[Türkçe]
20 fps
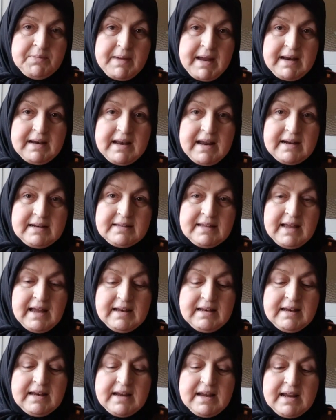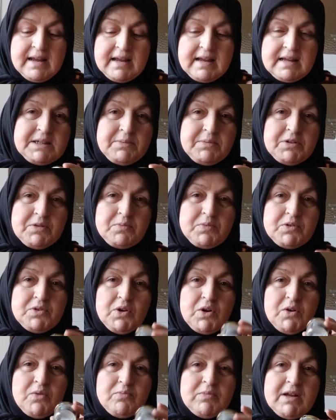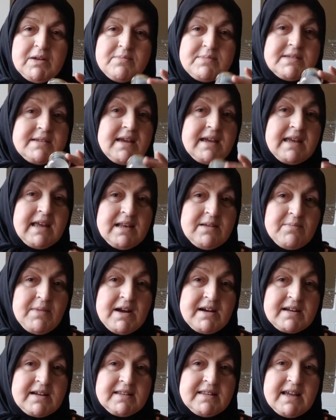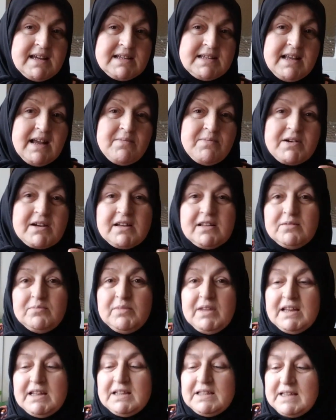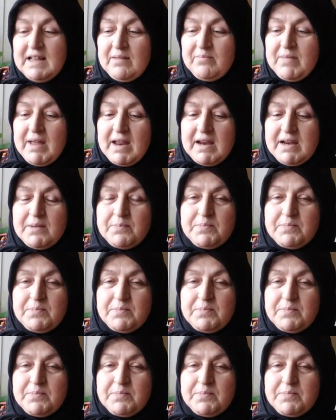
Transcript: biberlerden. E, şimdi bu tohumlarımızı ekelim arkadaşlar. Bakalım ne işlemler